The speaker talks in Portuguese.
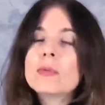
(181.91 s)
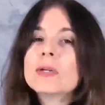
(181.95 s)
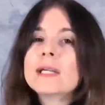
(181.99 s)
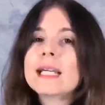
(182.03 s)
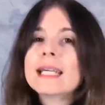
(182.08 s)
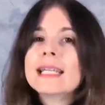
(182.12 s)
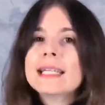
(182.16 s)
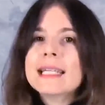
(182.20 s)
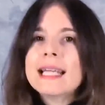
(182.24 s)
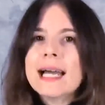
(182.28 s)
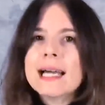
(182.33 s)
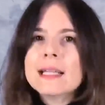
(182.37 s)

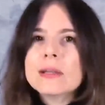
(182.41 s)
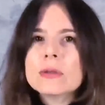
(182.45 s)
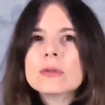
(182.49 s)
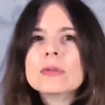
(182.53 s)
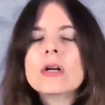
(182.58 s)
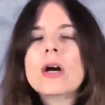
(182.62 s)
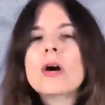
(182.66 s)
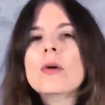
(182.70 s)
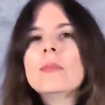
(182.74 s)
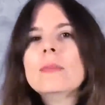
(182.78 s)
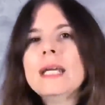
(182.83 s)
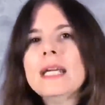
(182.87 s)
Porque
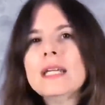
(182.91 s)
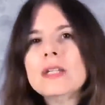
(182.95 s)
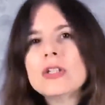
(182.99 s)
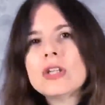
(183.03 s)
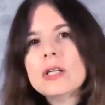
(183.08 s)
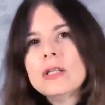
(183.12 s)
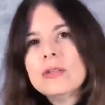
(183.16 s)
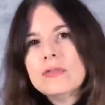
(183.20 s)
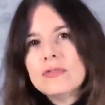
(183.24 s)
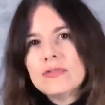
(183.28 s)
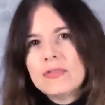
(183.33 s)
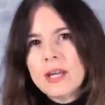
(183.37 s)

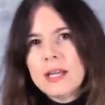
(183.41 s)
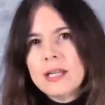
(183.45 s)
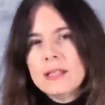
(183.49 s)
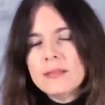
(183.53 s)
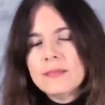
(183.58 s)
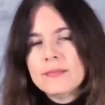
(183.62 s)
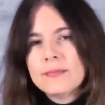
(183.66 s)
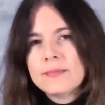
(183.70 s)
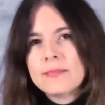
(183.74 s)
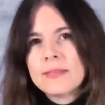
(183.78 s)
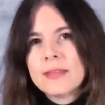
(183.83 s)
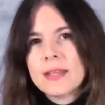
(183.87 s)
naturalmente ele
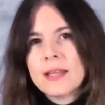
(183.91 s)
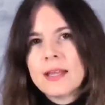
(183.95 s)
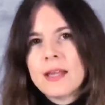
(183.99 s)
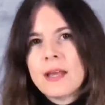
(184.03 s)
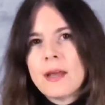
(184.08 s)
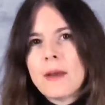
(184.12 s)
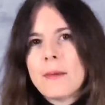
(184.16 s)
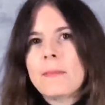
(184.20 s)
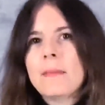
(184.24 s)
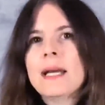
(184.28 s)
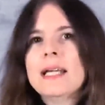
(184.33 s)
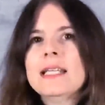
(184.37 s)
vem,
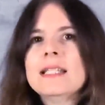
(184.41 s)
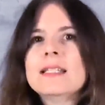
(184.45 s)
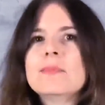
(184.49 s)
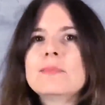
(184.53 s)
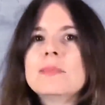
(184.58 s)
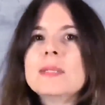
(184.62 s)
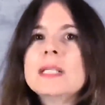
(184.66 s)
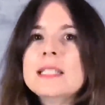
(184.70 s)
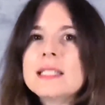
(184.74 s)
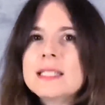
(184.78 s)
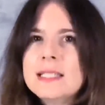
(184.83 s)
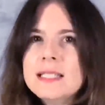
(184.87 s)
mas
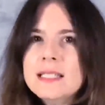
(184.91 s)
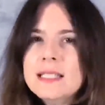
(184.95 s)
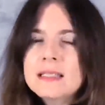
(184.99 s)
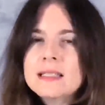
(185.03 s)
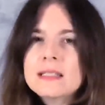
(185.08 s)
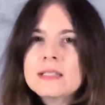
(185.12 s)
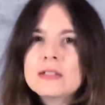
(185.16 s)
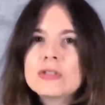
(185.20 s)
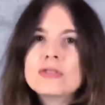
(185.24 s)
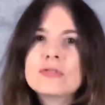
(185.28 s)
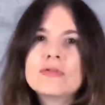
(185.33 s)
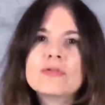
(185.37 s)

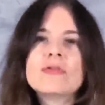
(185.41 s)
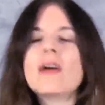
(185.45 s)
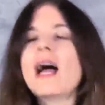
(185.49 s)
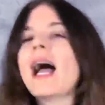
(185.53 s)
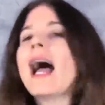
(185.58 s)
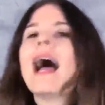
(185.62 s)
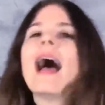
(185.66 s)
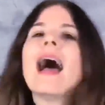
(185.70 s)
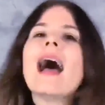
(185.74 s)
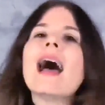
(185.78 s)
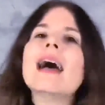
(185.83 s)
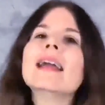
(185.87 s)
precisa de
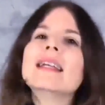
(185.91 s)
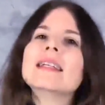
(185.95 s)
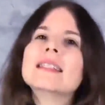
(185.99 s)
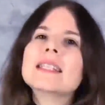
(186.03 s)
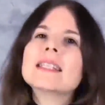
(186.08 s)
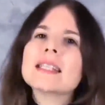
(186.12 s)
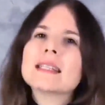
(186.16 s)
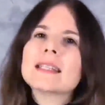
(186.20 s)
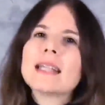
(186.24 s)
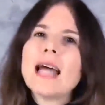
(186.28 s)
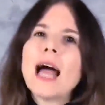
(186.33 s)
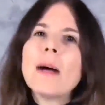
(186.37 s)
várias
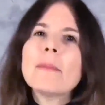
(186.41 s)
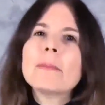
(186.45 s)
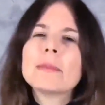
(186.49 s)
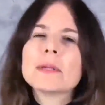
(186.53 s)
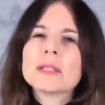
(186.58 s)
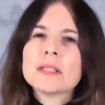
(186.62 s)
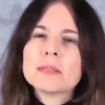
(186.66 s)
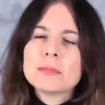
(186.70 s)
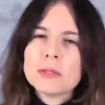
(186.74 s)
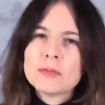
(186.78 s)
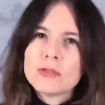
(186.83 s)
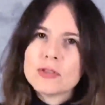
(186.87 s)

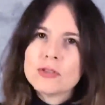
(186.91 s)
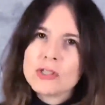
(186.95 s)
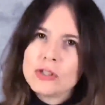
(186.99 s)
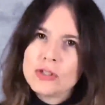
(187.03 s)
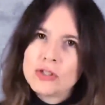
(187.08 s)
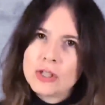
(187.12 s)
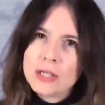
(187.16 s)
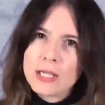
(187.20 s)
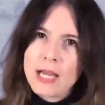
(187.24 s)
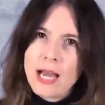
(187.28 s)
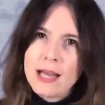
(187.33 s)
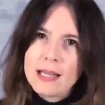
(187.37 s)
etapas para você
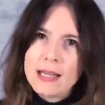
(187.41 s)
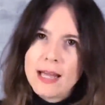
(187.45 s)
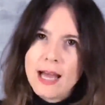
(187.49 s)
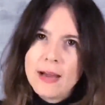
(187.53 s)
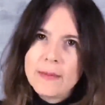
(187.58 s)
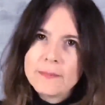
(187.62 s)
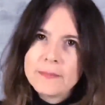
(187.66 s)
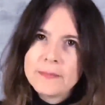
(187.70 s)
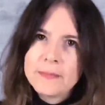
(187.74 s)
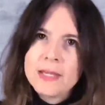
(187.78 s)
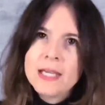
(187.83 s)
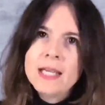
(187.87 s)
chegar lá.